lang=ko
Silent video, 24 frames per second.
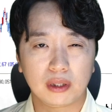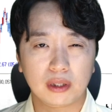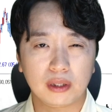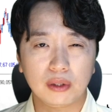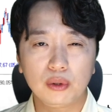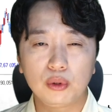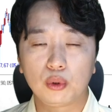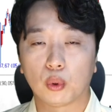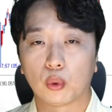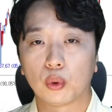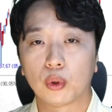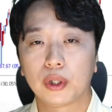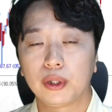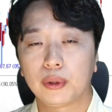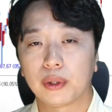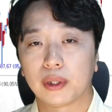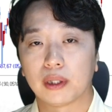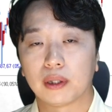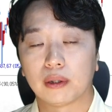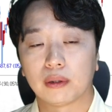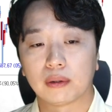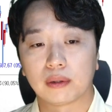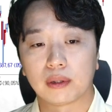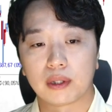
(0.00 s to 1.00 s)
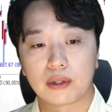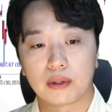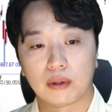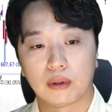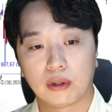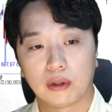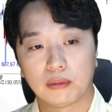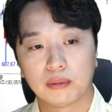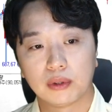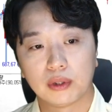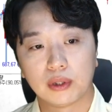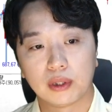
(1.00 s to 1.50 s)
큰 독이 돼요 그래서
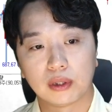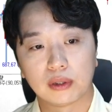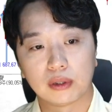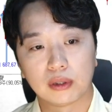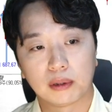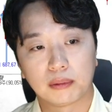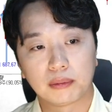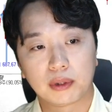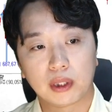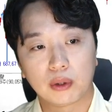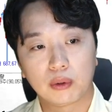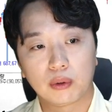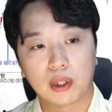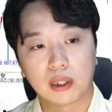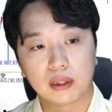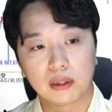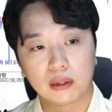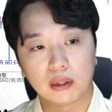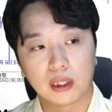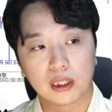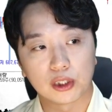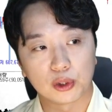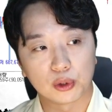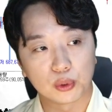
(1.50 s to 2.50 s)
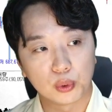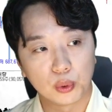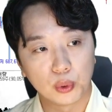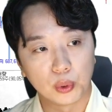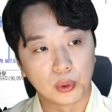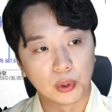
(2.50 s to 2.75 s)
여러분들이 그 점 참고하셔가지고